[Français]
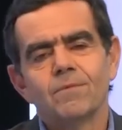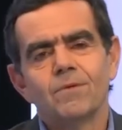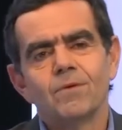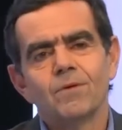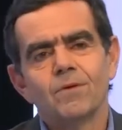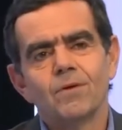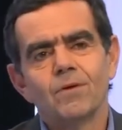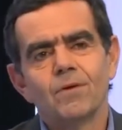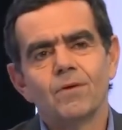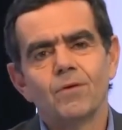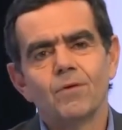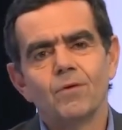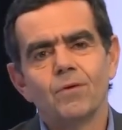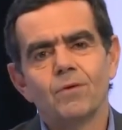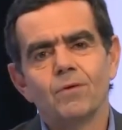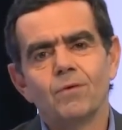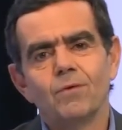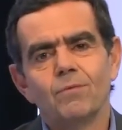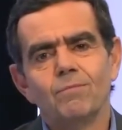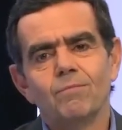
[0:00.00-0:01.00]
Euh,
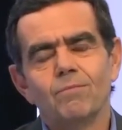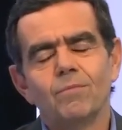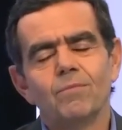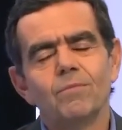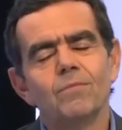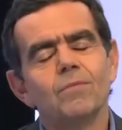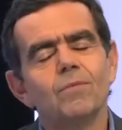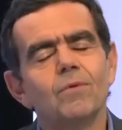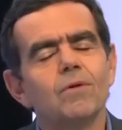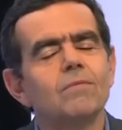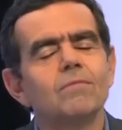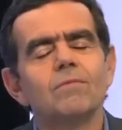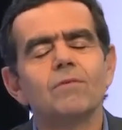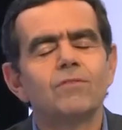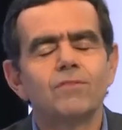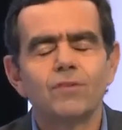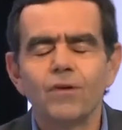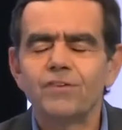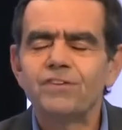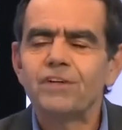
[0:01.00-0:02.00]
euh,
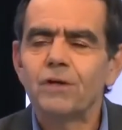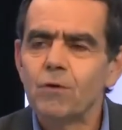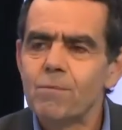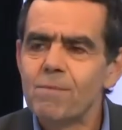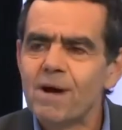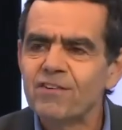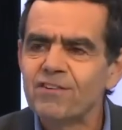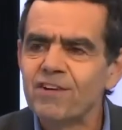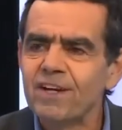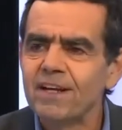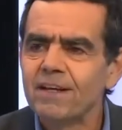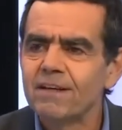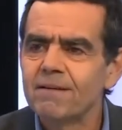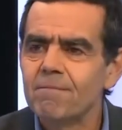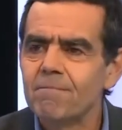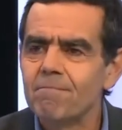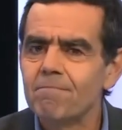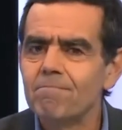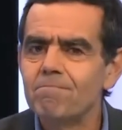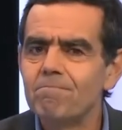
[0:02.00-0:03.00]
sentir le marché,
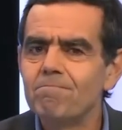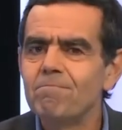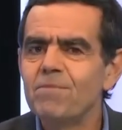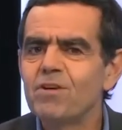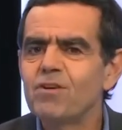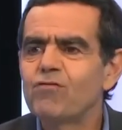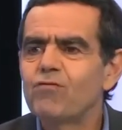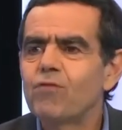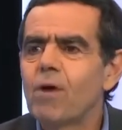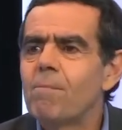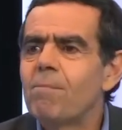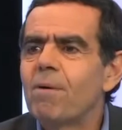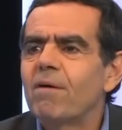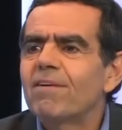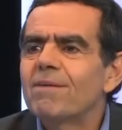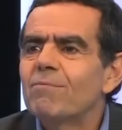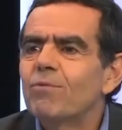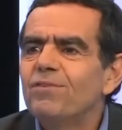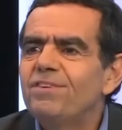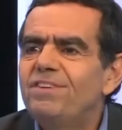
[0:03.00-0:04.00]
mais je vois pas
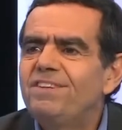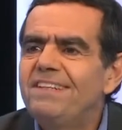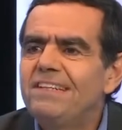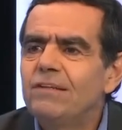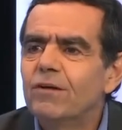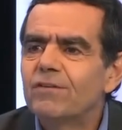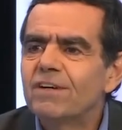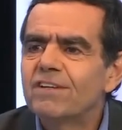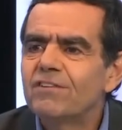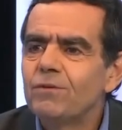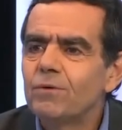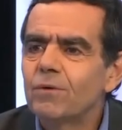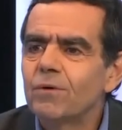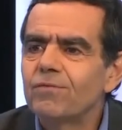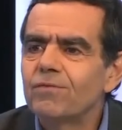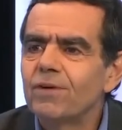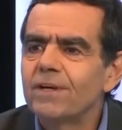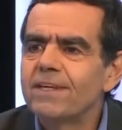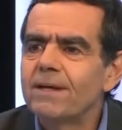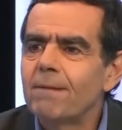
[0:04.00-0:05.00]
vraiment d'innovation.
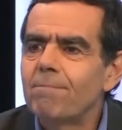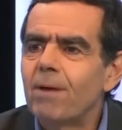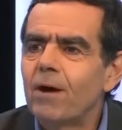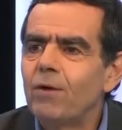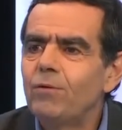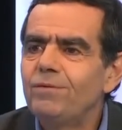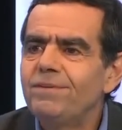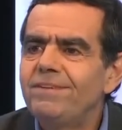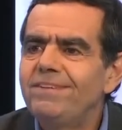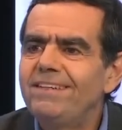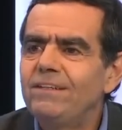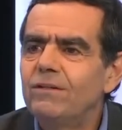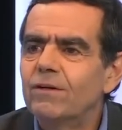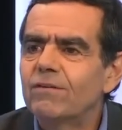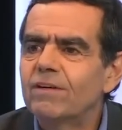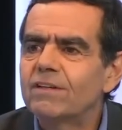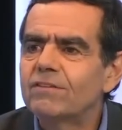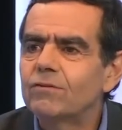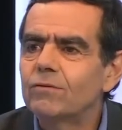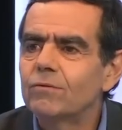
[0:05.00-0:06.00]
Enfin, il n'y a pas eu
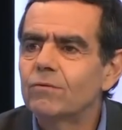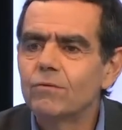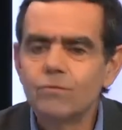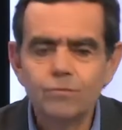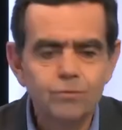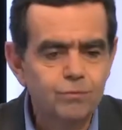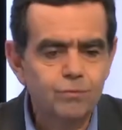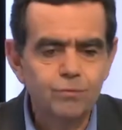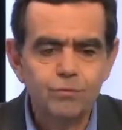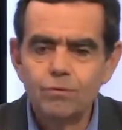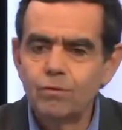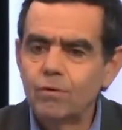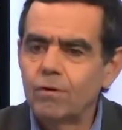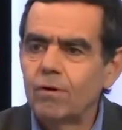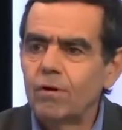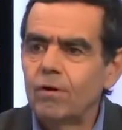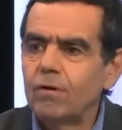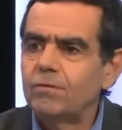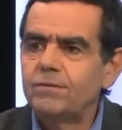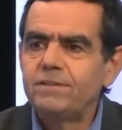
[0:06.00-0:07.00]
d'innovation
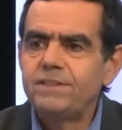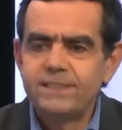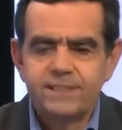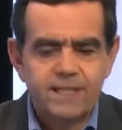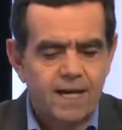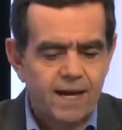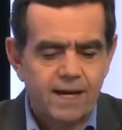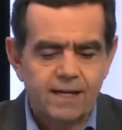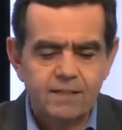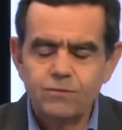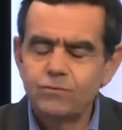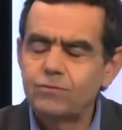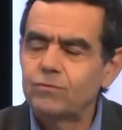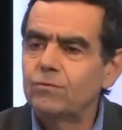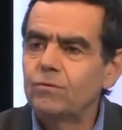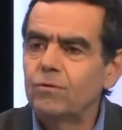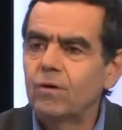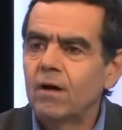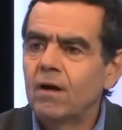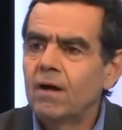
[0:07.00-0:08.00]
sur euh, le design,
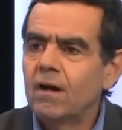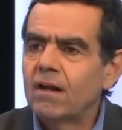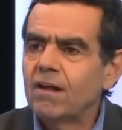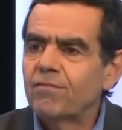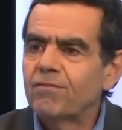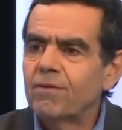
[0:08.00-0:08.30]
sur la